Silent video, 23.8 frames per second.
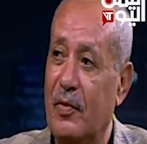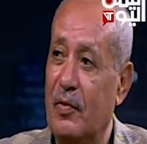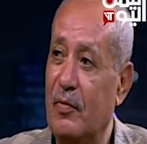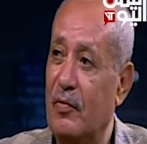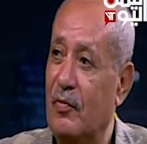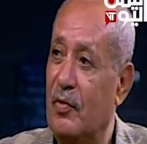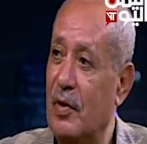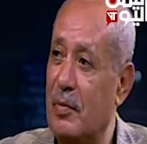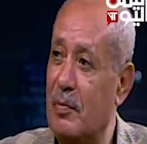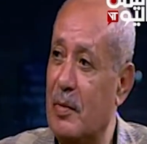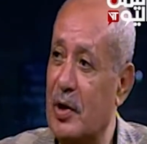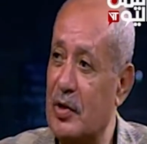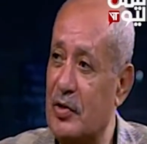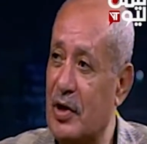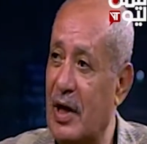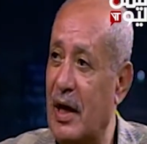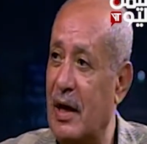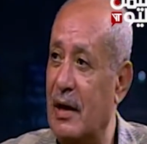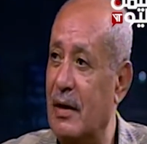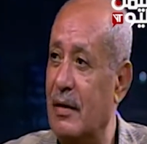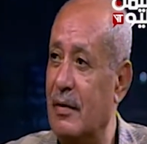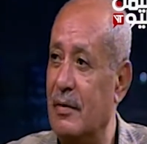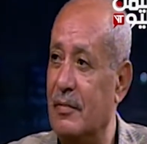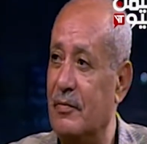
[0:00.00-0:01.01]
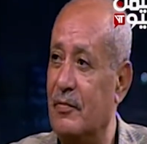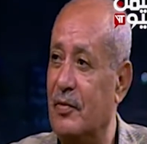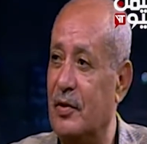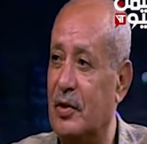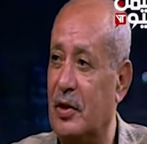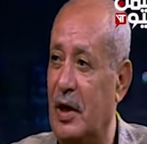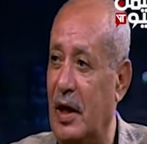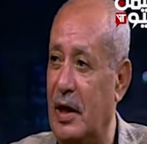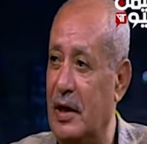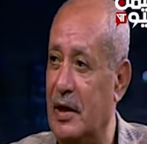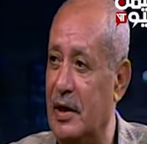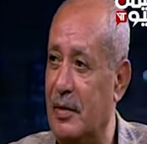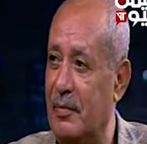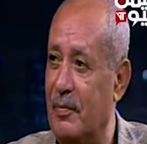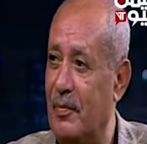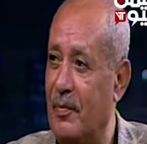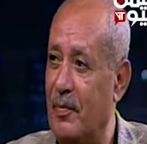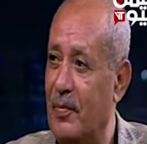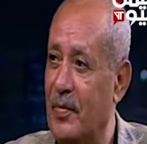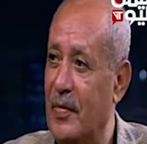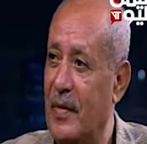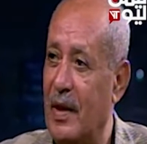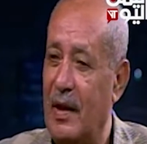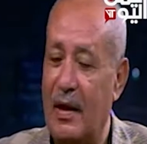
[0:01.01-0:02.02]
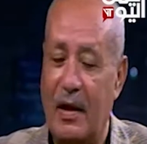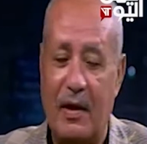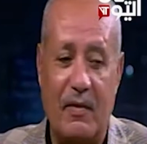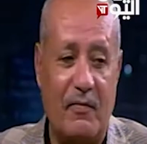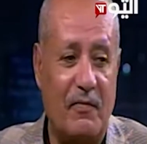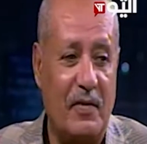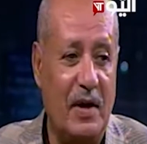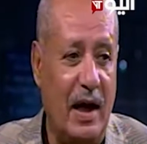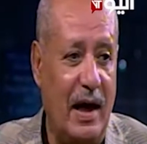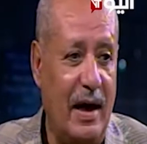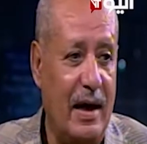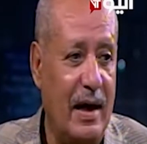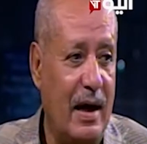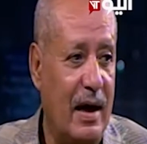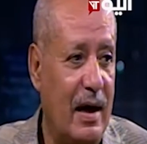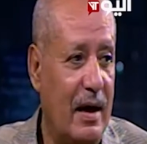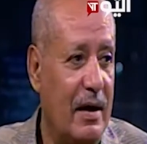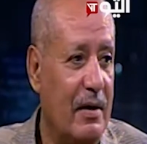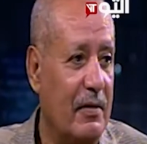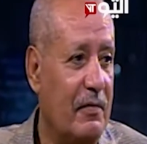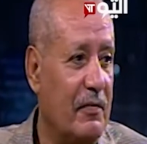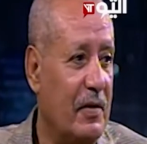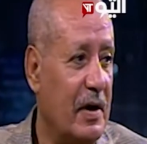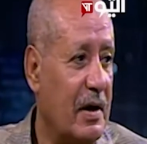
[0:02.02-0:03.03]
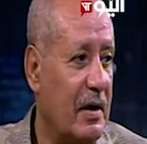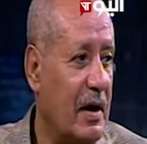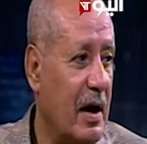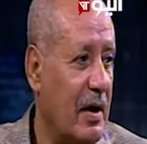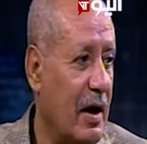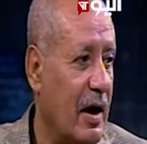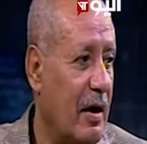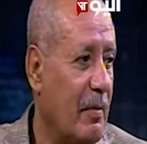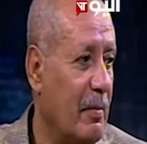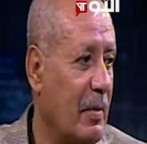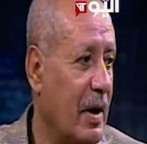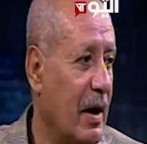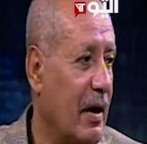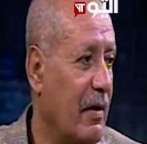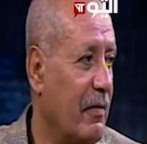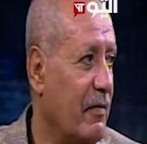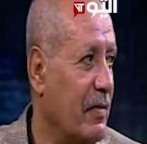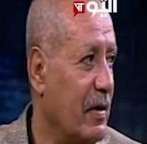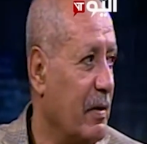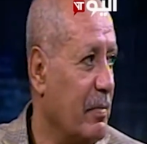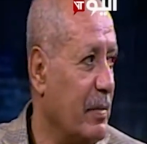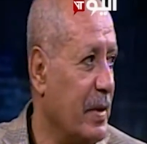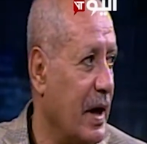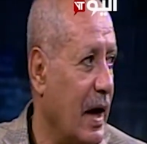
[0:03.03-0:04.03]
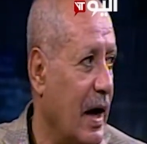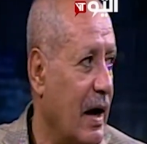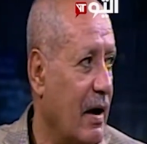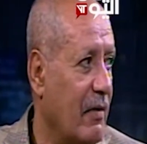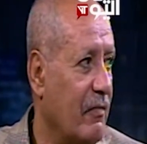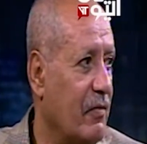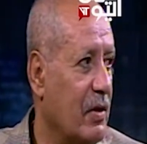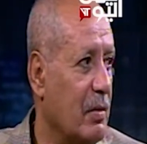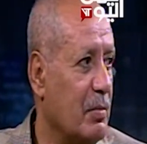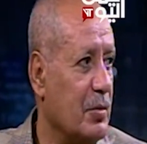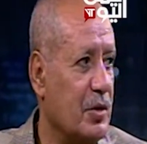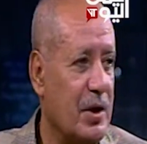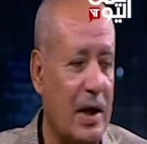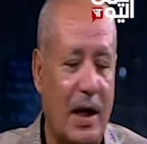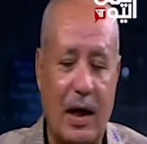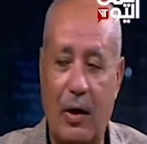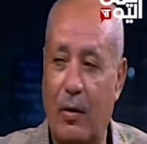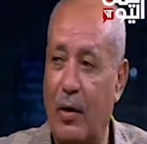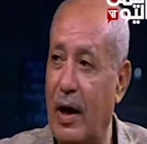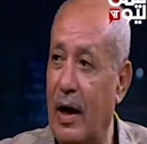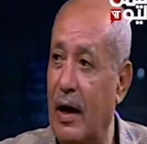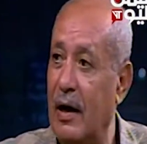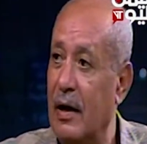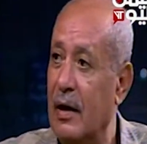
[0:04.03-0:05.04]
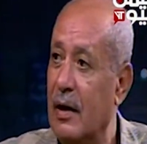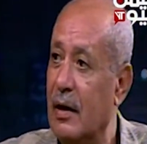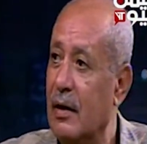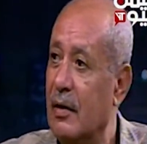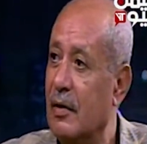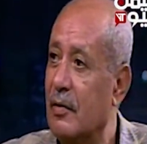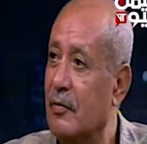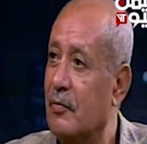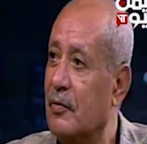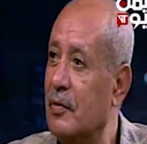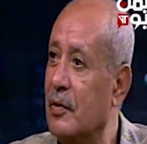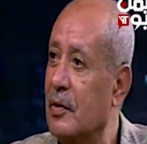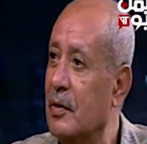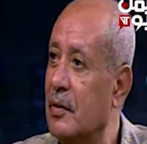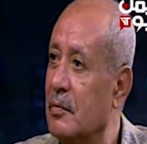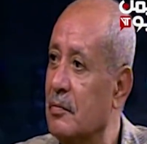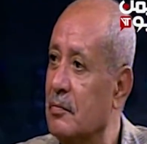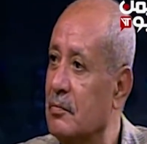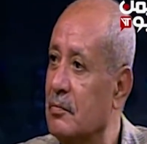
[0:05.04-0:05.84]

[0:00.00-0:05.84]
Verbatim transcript: في المجال في التعليم في الحياة في الكرامة في البناء في المساواة في